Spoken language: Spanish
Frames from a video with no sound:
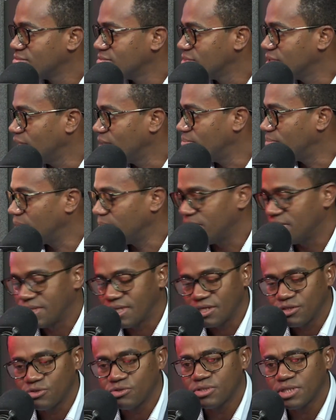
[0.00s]
de
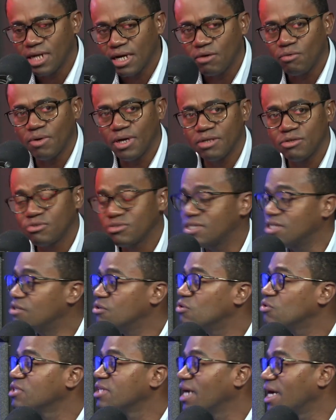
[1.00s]
implementación del acuerdo si
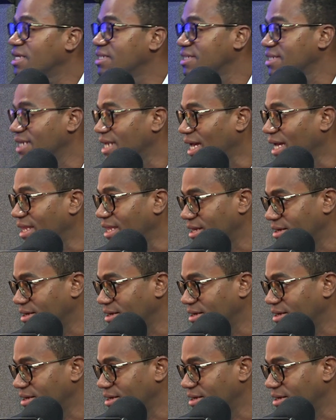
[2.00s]
no se hace nada.